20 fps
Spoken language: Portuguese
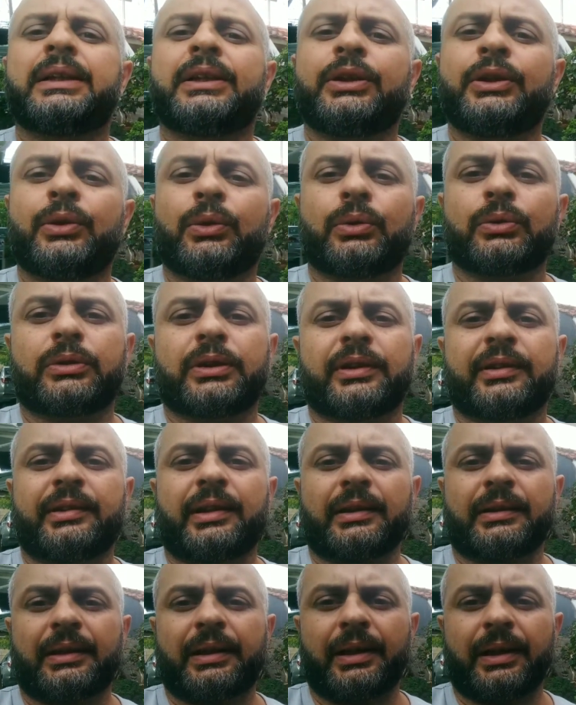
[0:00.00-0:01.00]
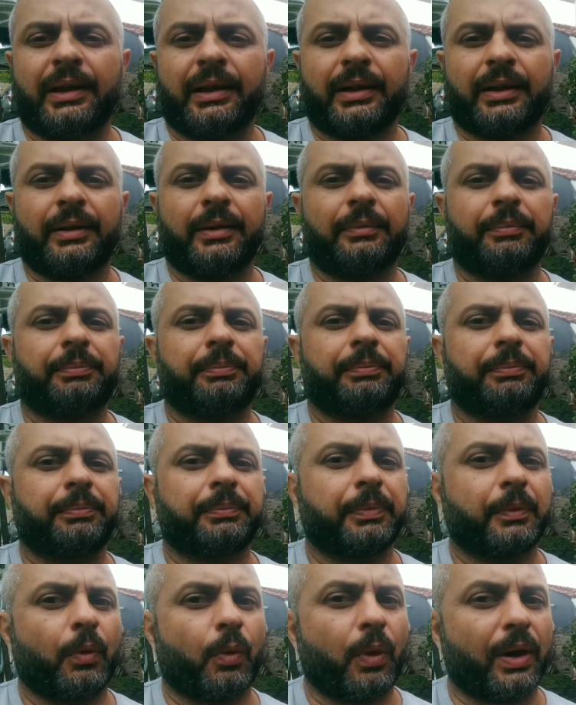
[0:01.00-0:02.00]
E outras até
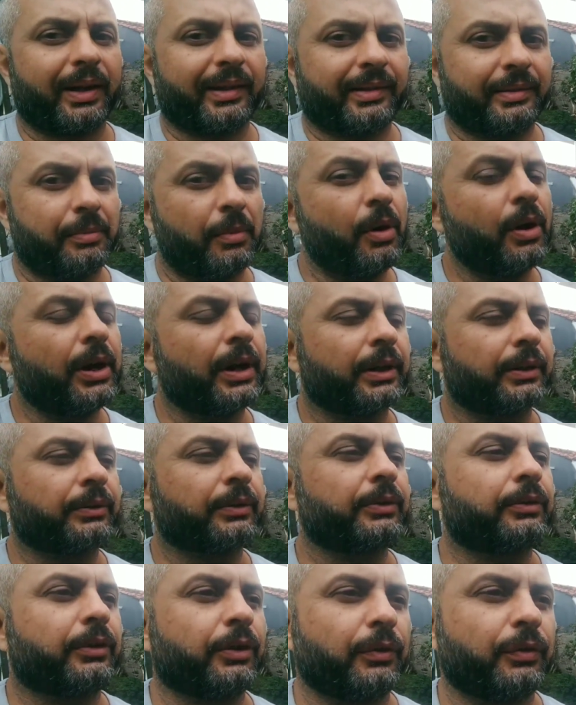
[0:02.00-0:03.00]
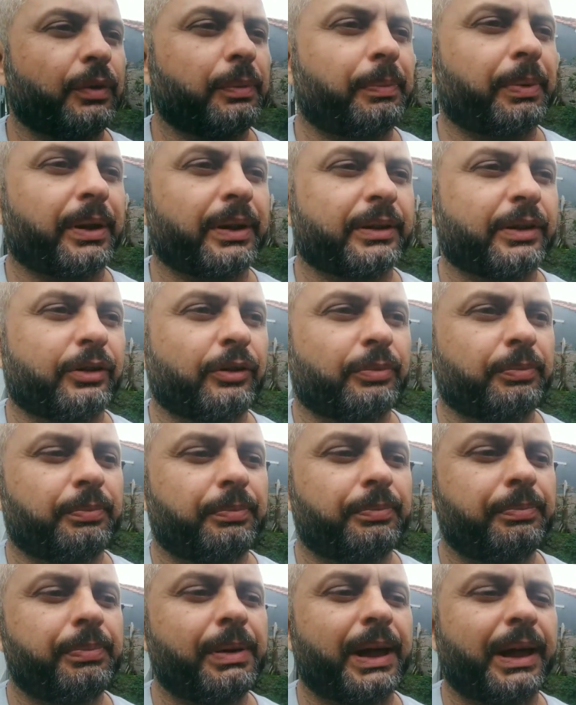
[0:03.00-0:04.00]
quase morrendo. Eu tive plantas
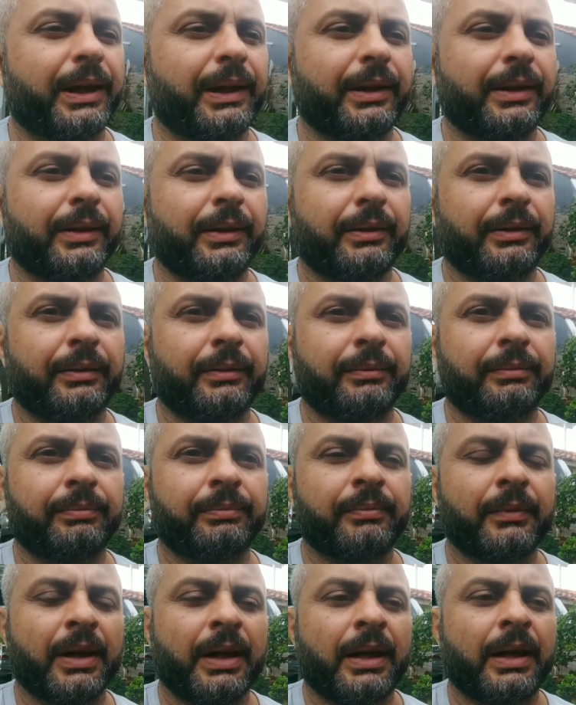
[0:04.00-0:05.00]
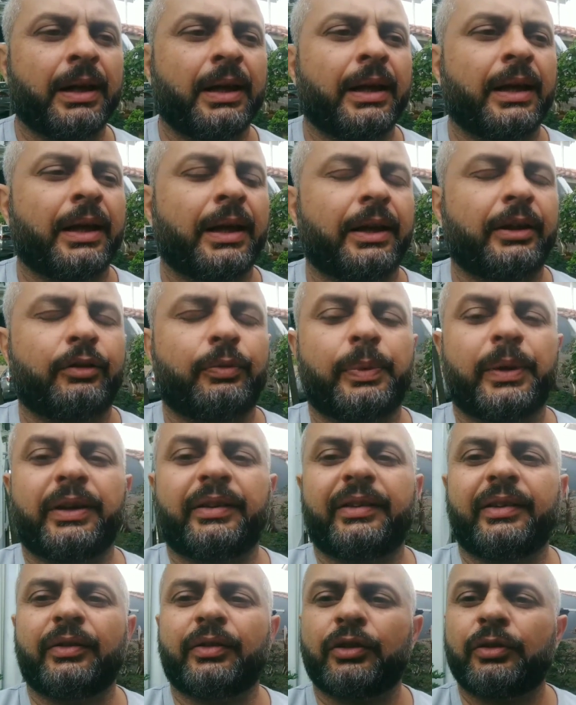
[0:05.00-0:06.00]
bem é,
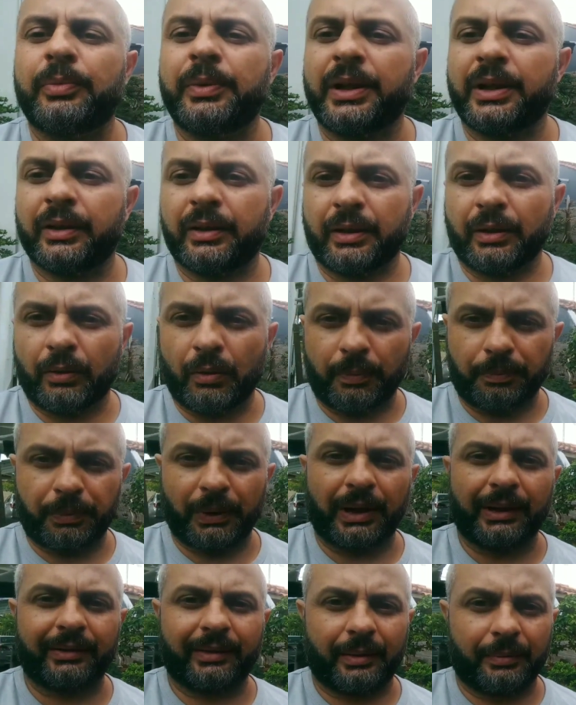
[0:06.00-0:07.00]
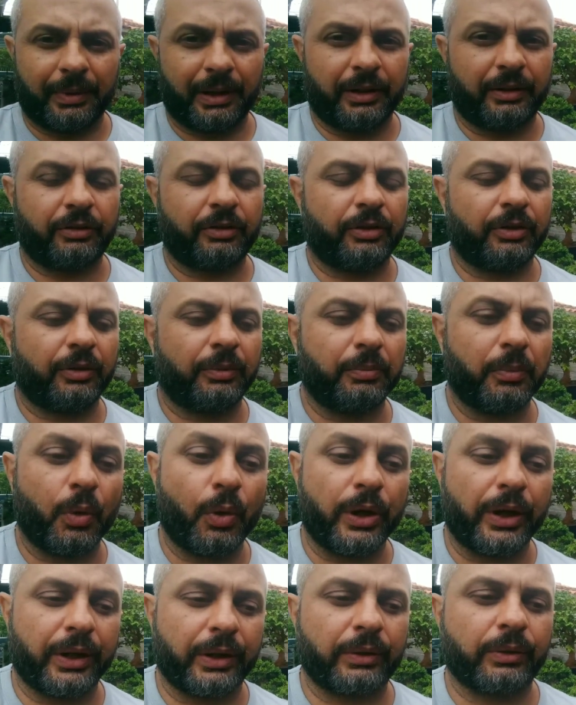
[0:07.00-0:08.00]
expressivas minhas que praticamente
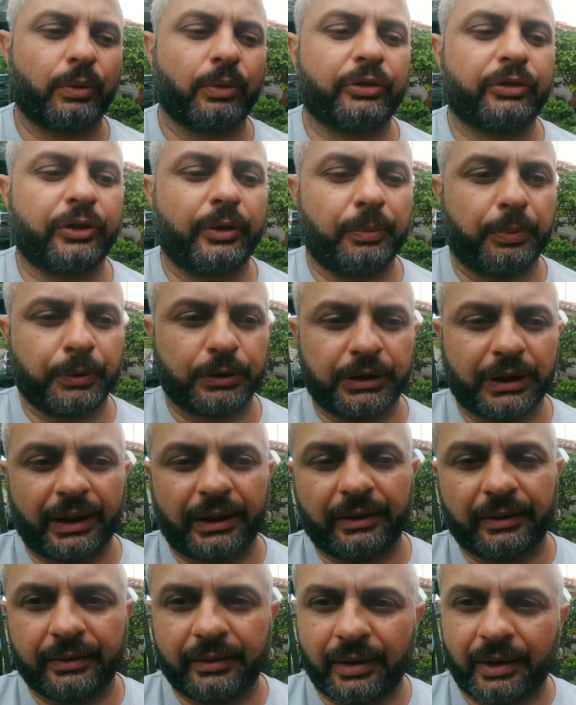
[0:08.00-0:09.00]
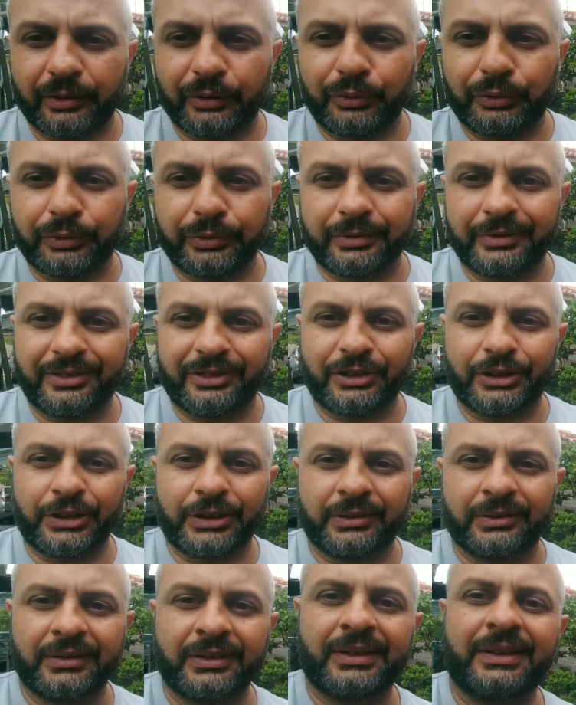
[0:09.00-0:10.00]
morreram, consegui puxar elas lá do
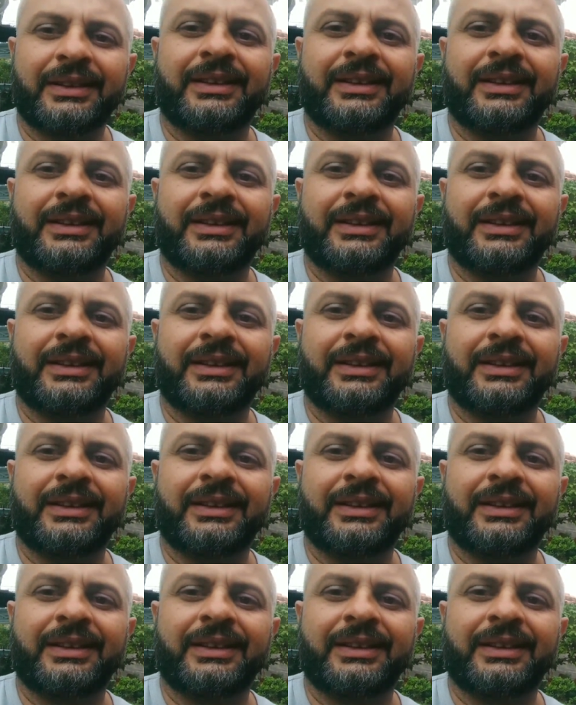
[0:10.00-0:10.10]
fundinho